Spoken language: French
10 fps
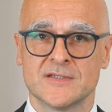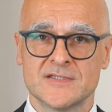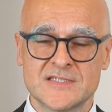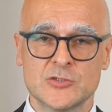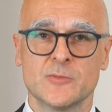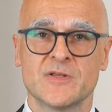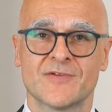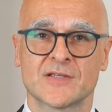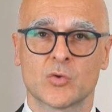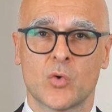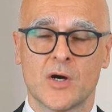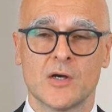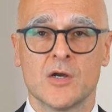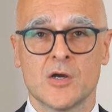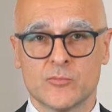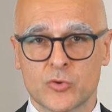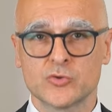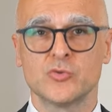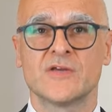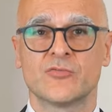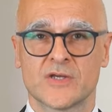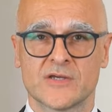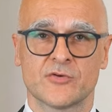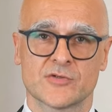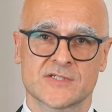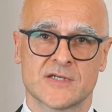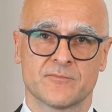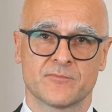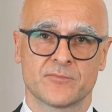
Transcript: d'ici 2023 pour tous les foyers français.